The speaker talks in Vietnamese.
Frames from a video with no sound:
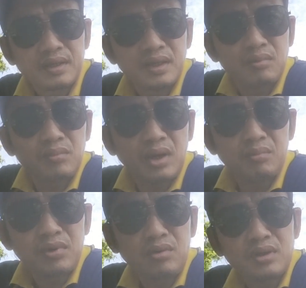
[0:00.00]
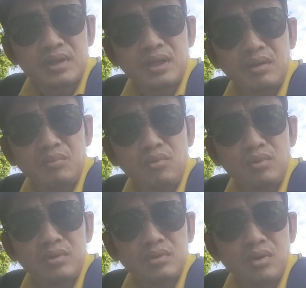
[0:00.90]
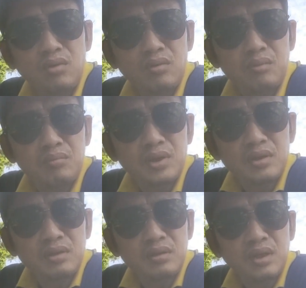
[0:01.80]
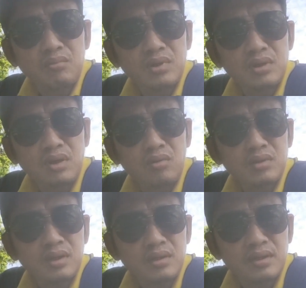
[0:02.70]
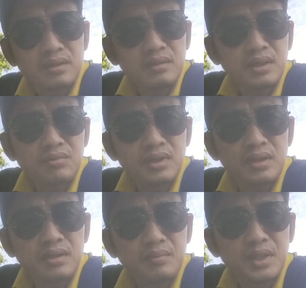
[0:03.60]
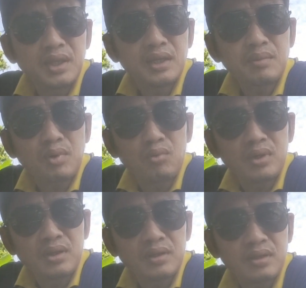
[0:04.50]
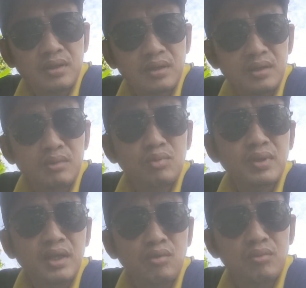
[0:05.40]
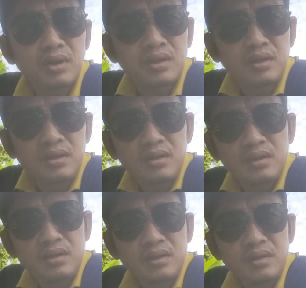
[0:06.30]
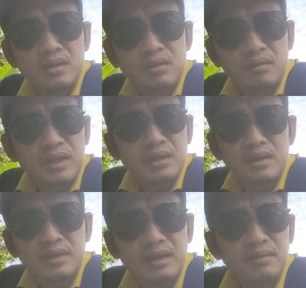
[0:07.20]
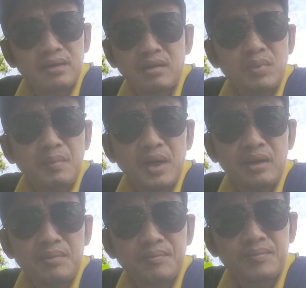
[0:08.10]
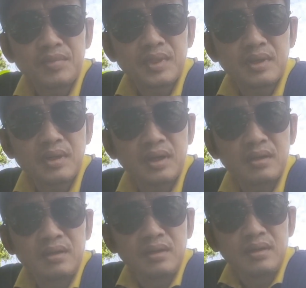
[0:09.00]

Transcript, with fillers: khi ông ông nói là khi ông muốn vô ông bị ngứa họng ngứa cổ gì đó thì nó kêu đi bệnh viện cấp cứu đi kiếm thuốc tây uống đi rồi điện lại lần nữa nó không bắt máy nha